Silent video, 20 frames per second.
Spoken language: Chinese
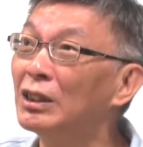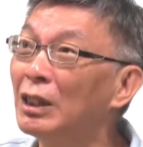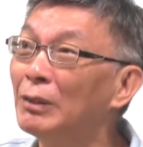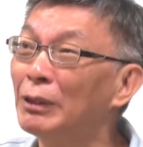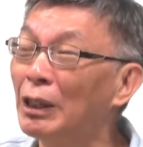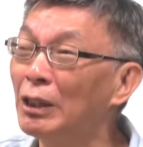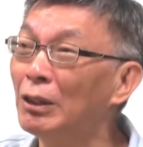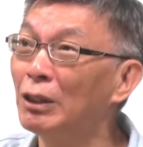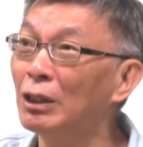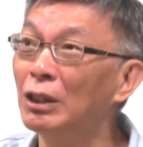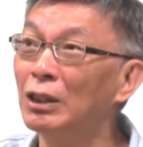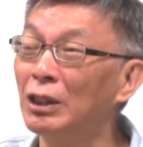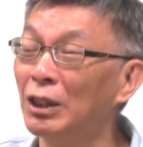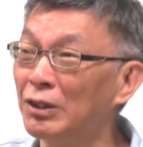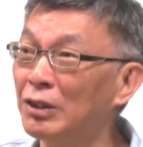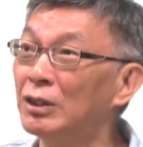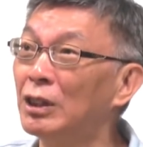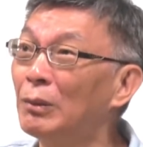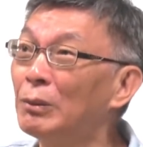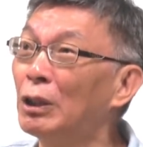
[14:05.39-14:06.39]
要不然的话，老
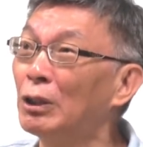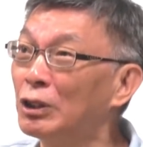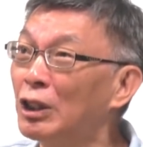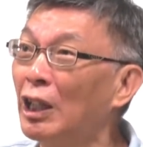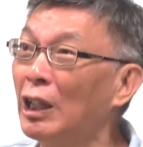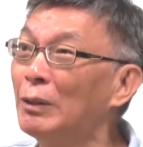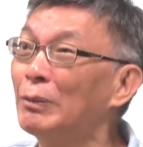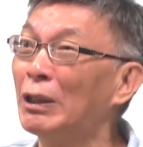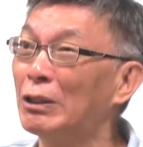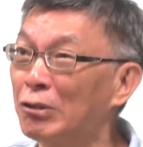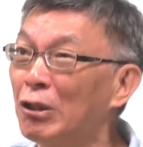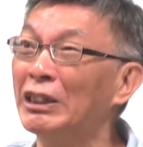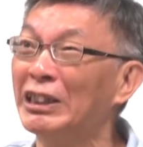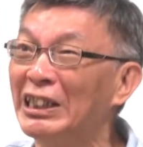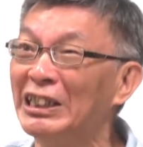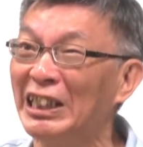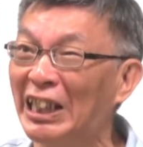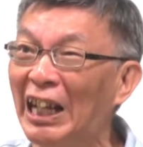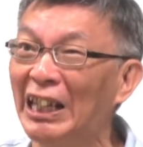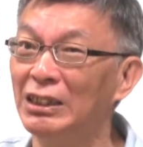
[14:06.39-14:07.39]
师，要不要我到黑板算
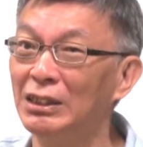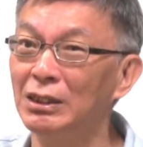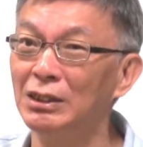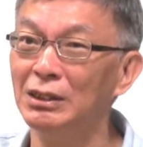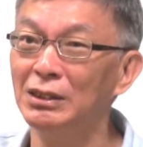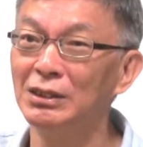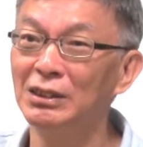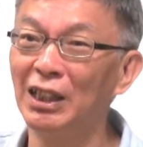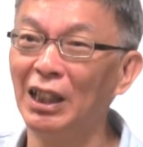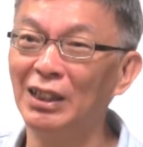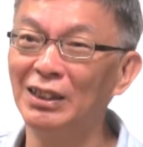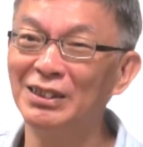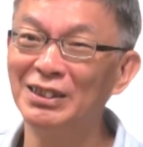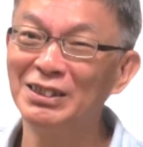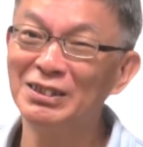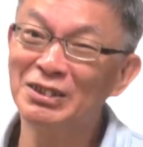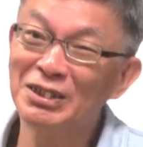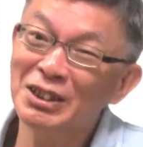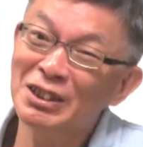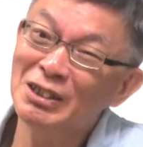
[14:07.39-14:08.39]
给你看啊！
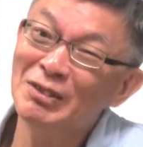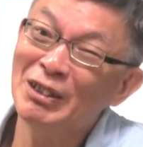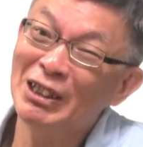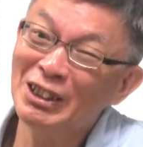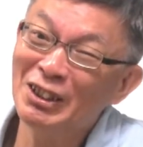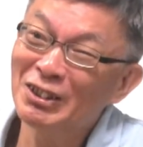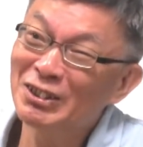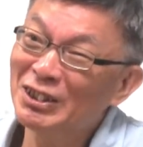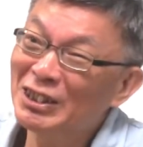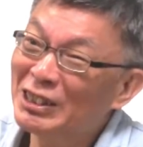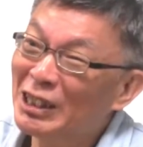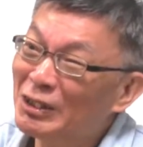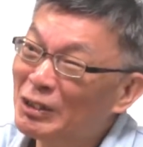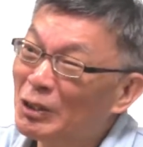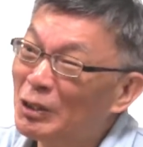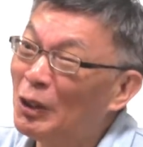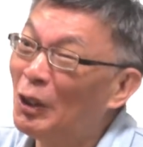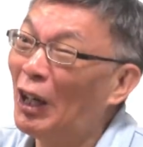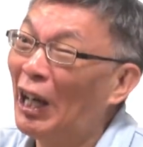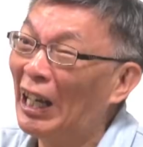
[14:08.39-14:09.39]
这个他妈老师一下
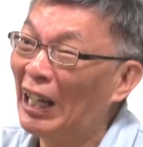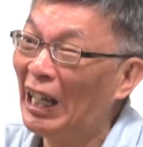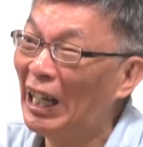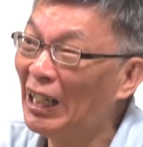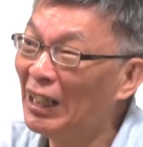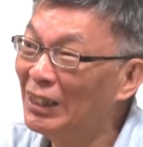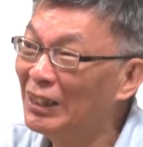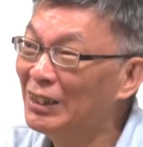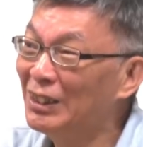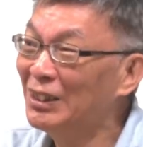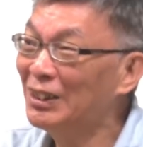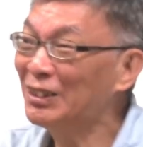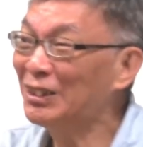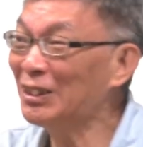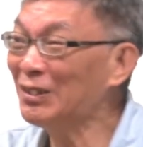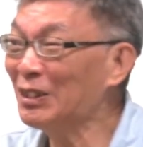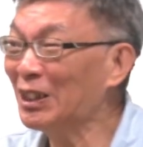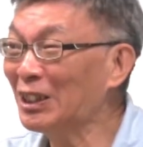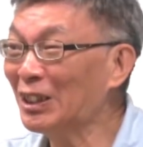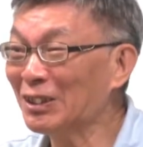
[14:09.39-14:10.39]
就垮了，
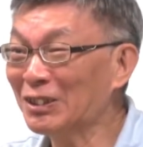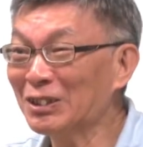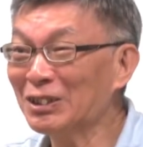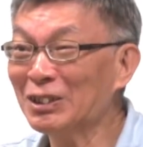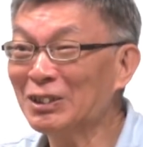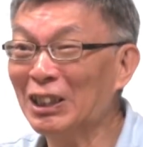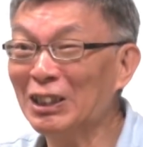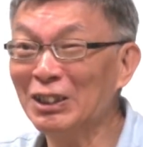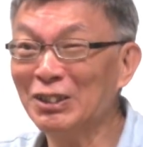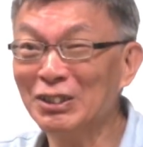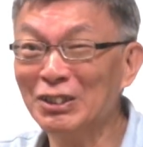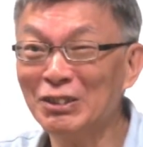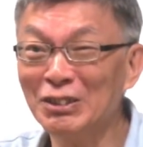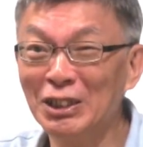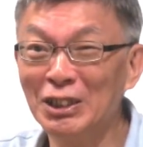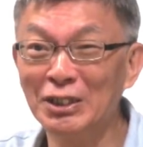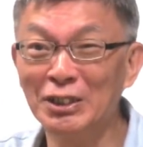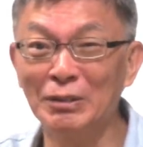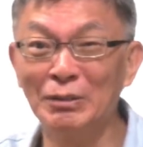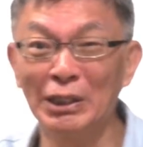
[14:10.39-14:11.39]
对不对？老师都快六十
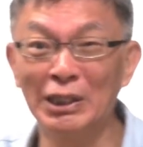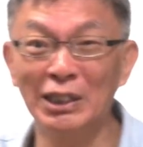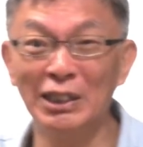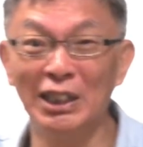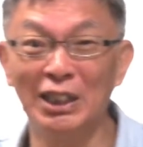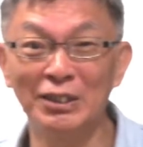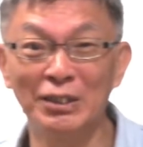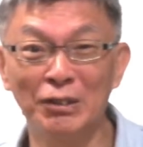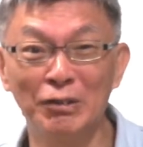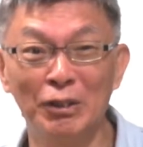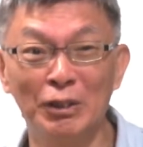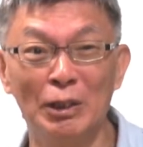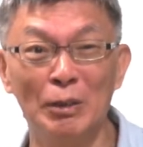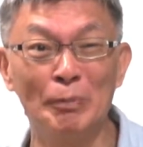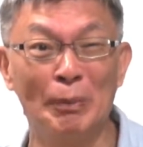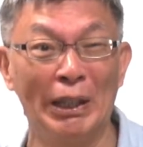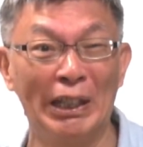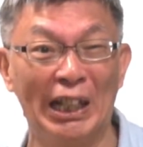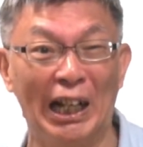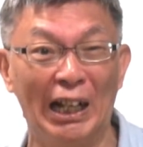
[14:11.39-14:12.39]
岁了，怎么跟你二十岁
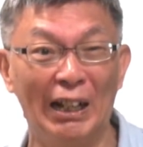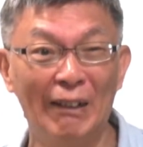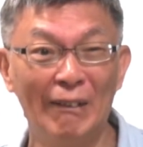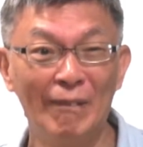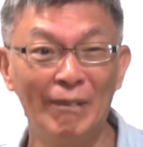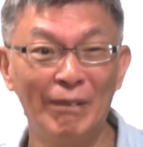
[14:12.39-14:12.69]
人拼啊？